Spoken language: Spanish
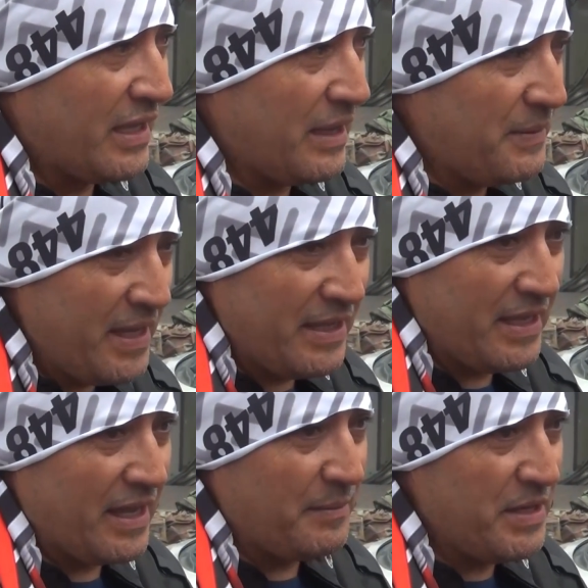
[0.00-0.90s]
que viene
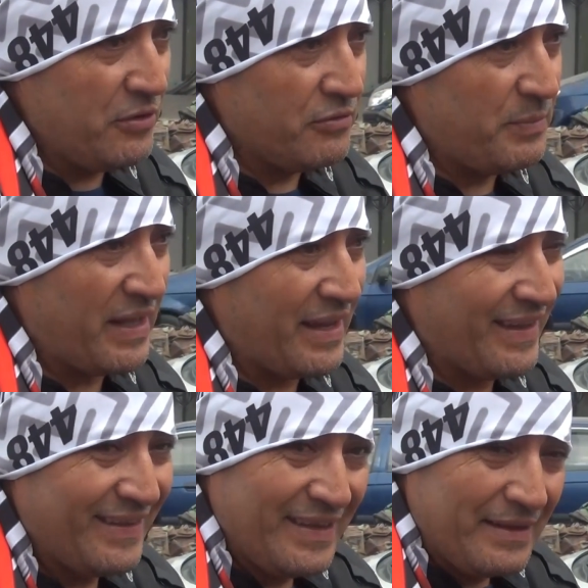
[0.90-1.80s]
en camino
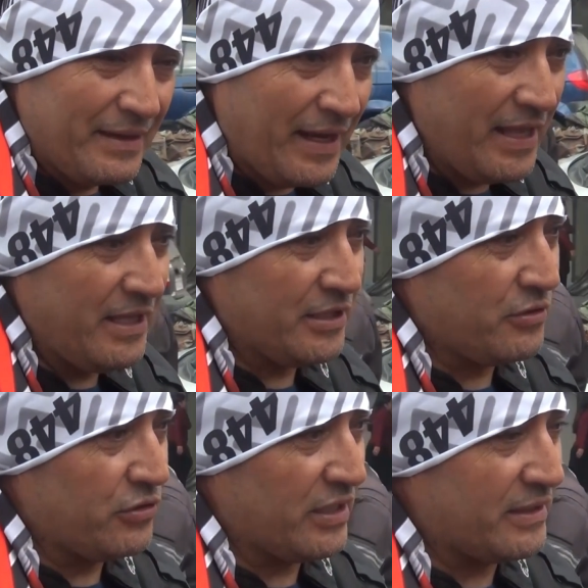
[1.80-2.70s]
para grandes
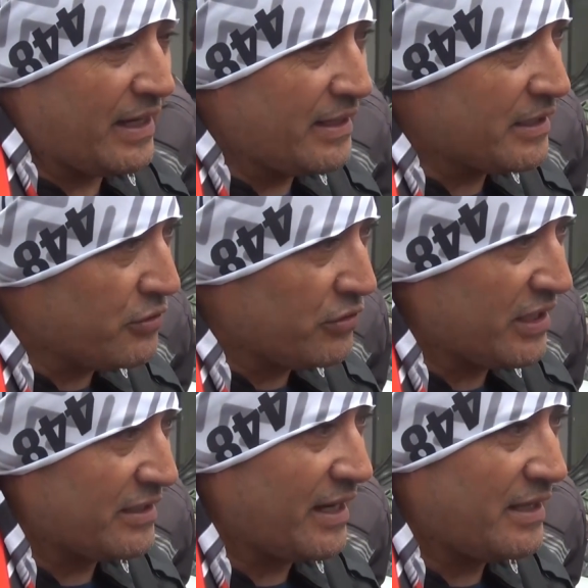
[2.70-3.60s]
cosas, grandes
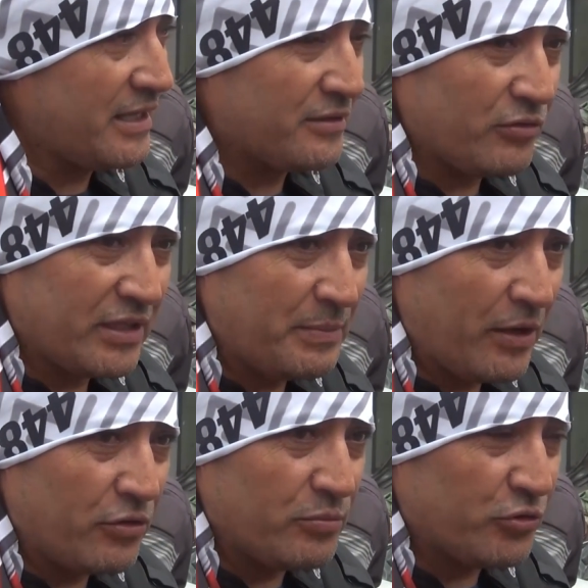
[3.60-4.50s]
cosas, grandes cosas para
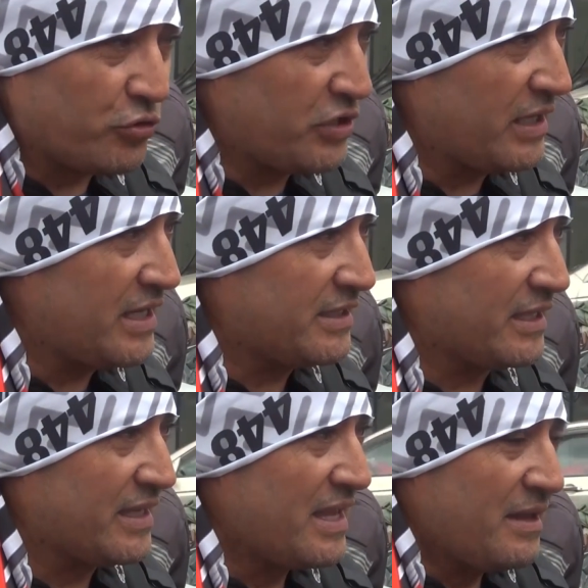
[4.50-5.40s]
los
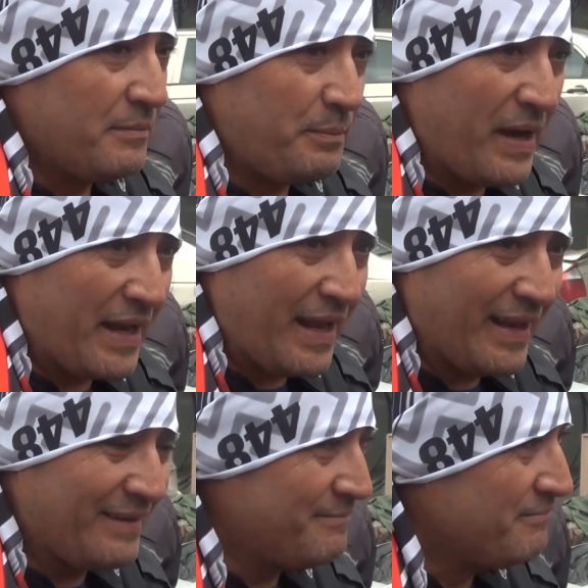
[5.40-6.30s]
motociclistas,
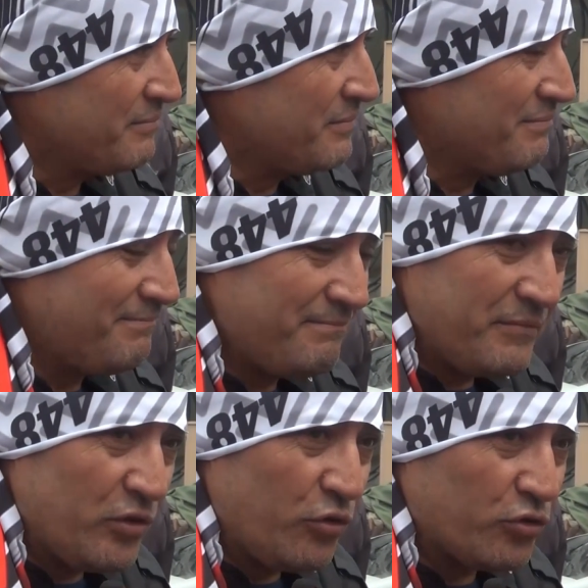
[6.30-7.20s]
para
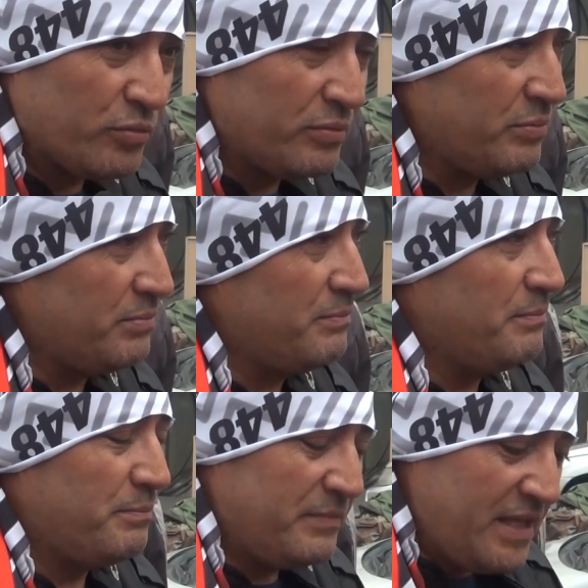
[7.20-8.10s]
los
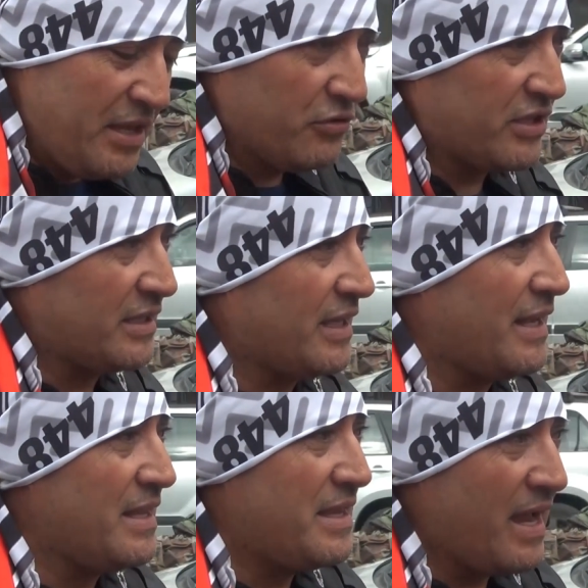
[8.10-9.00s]
niños que
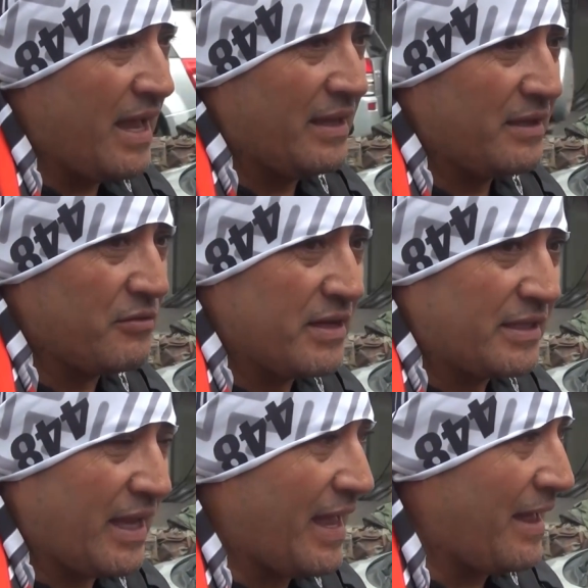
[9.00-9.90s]
salen ya con
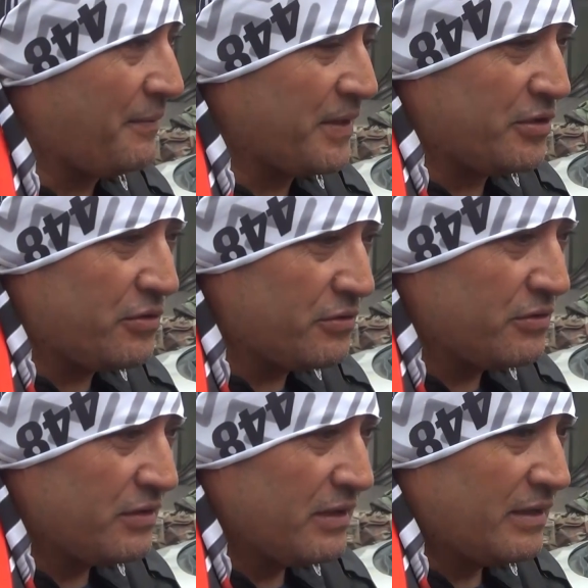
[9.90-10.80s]
esa afición
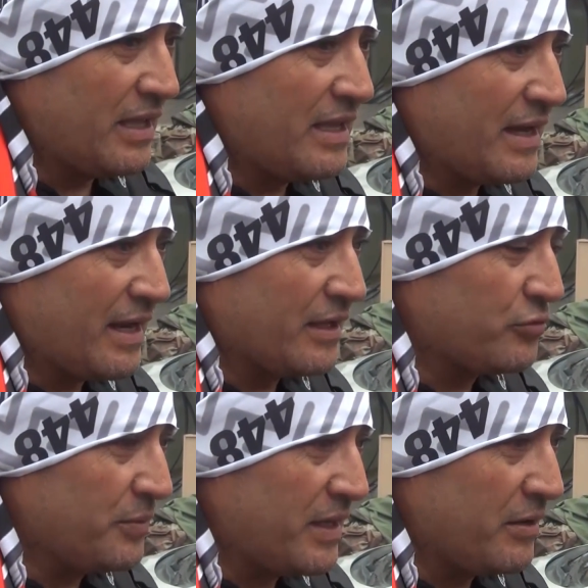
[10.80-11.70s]
de llegar a
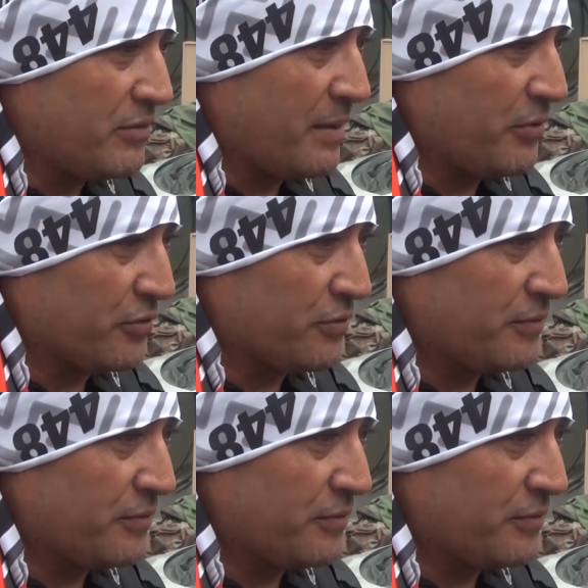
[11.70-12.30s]
subir en una moto.